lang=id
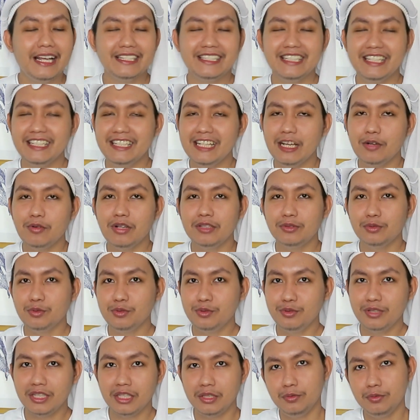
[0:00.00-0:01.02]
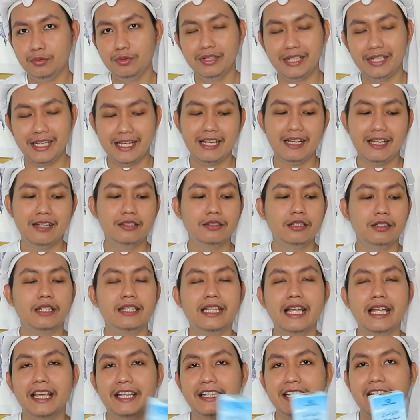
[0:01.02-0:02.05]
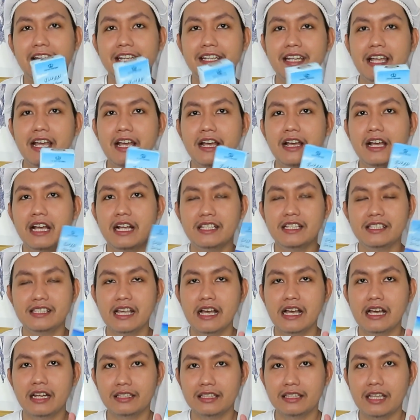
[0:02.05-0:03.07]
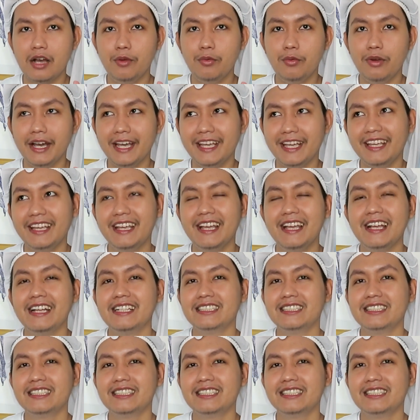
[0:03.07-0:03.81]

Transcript: Jadi aku akan tunjukin dulu ya. Nah, ini ada jaharat Hawaii.